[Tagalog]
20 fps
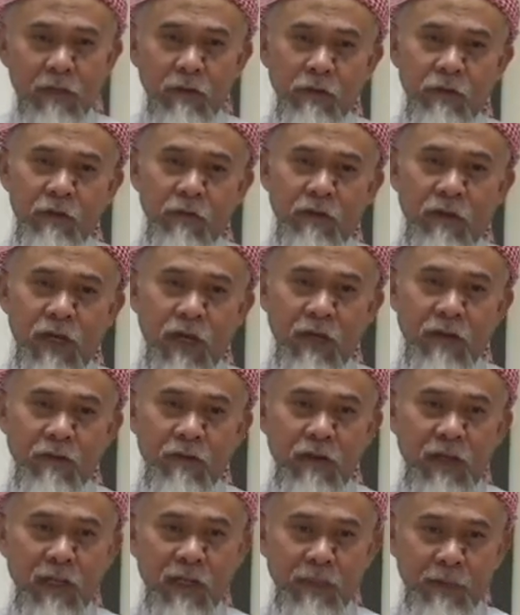Eh, totoo nga,
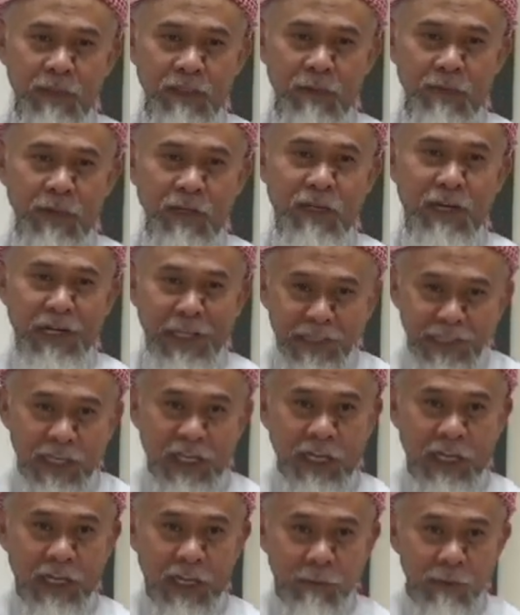no? Ang ibig sabihin,
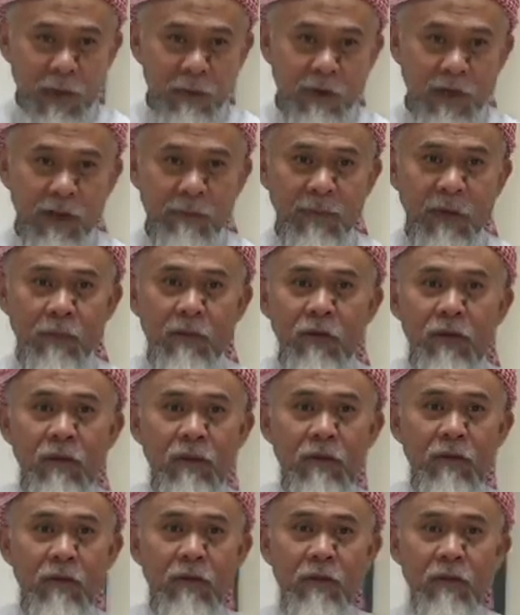nanatili nga bawal ang baboy.
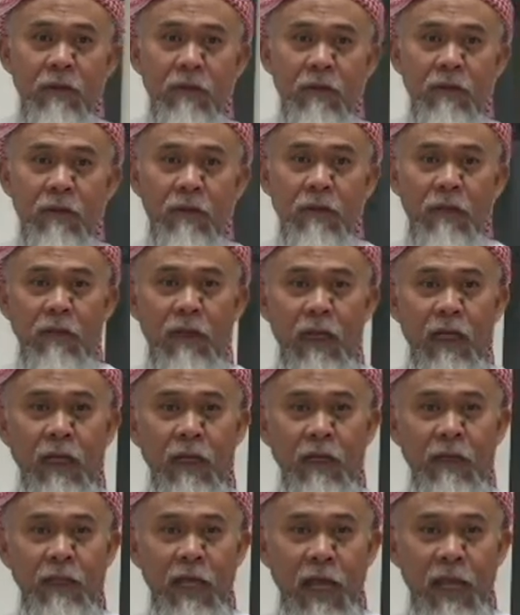
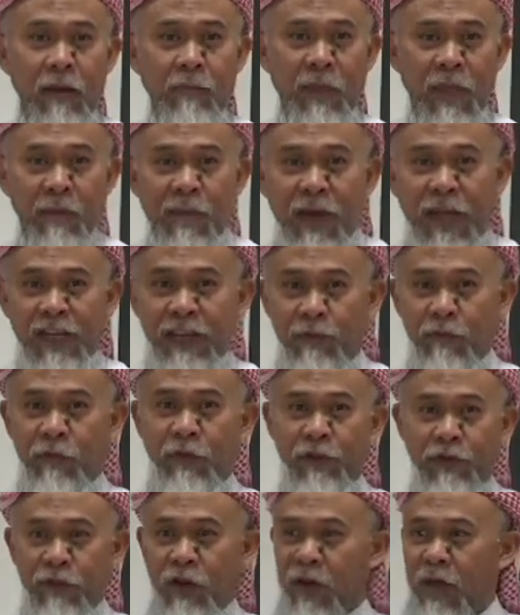Ha? Dahil may mga
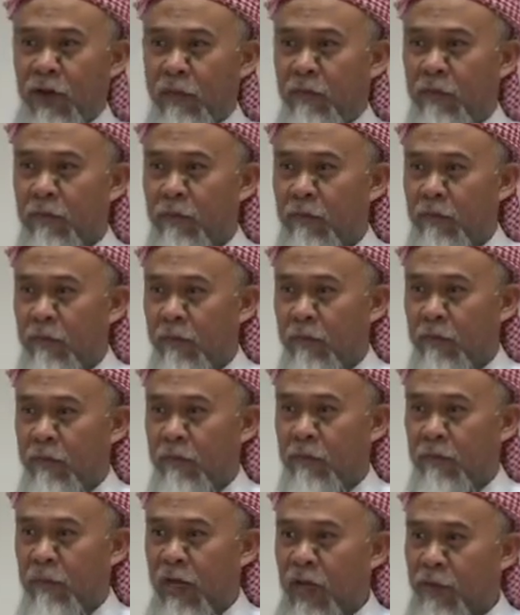demonyo ang
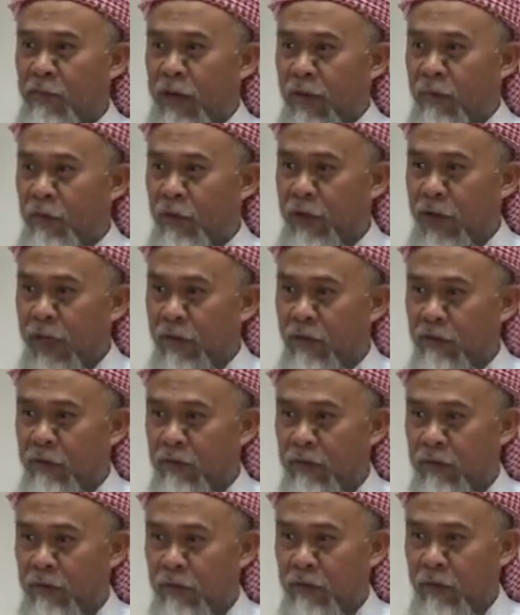mga baboy
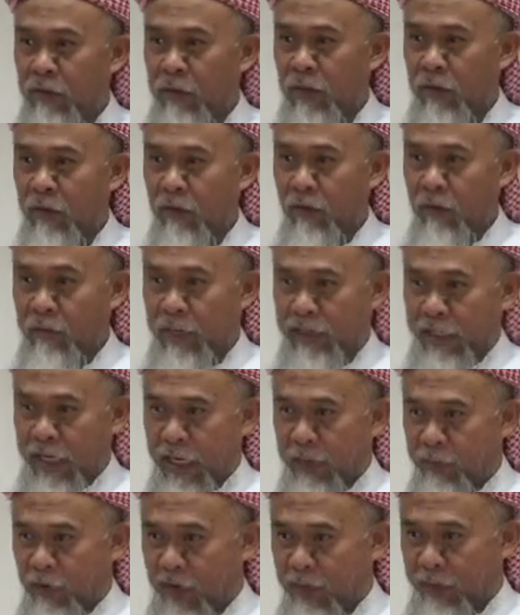ngayon. Kung
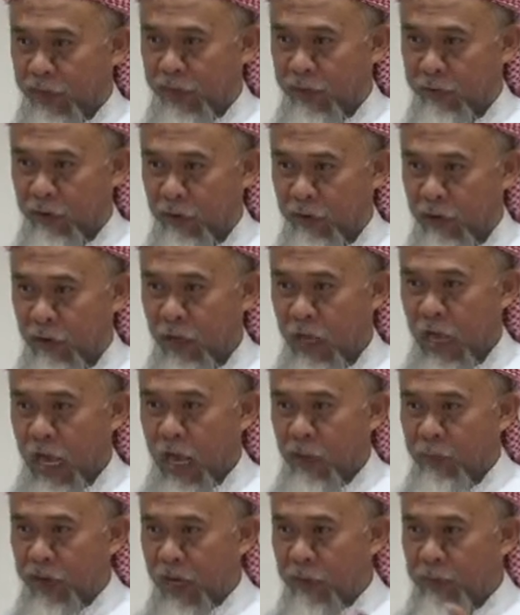basihan mo ang Bible,
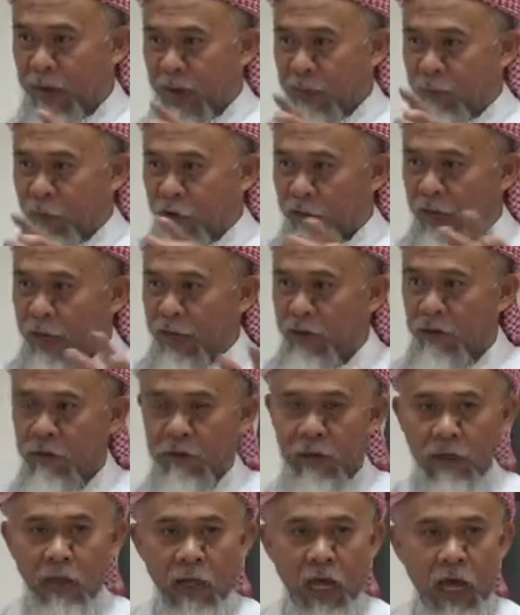ang mga baboy
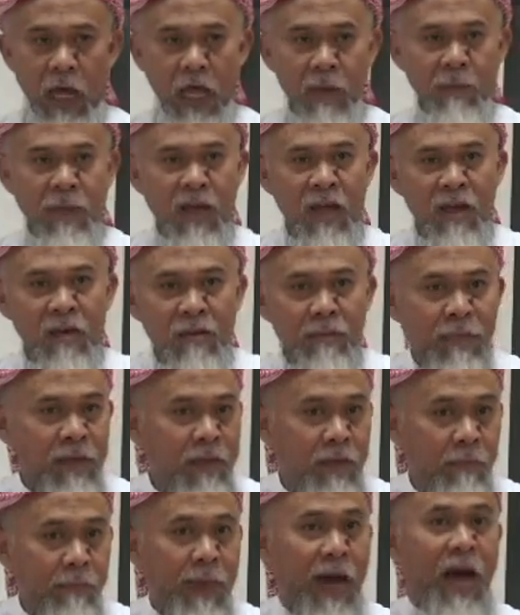ngayon ay mga
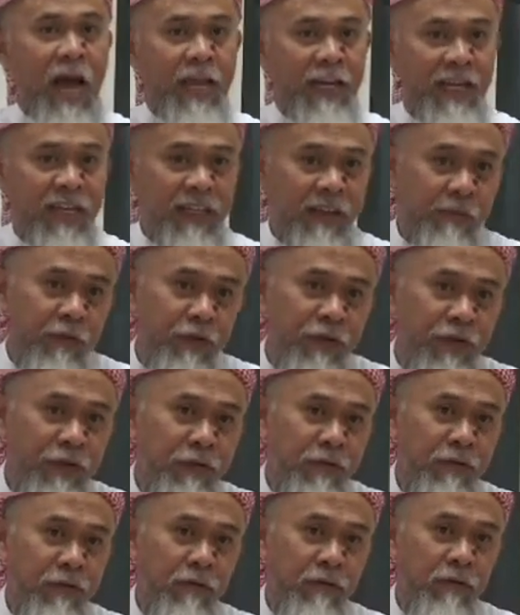may bahay ng
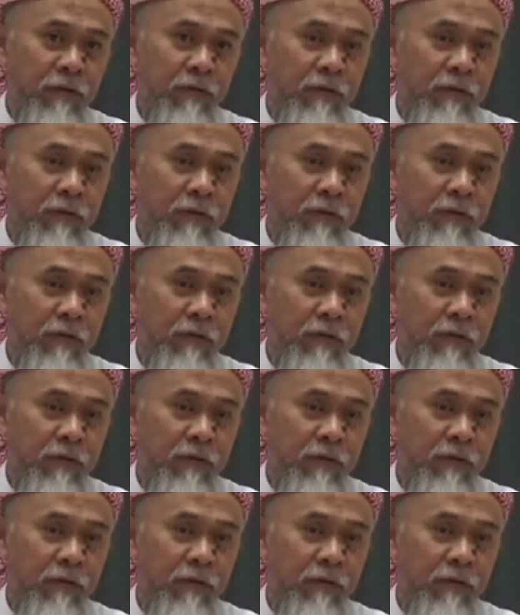demonyo.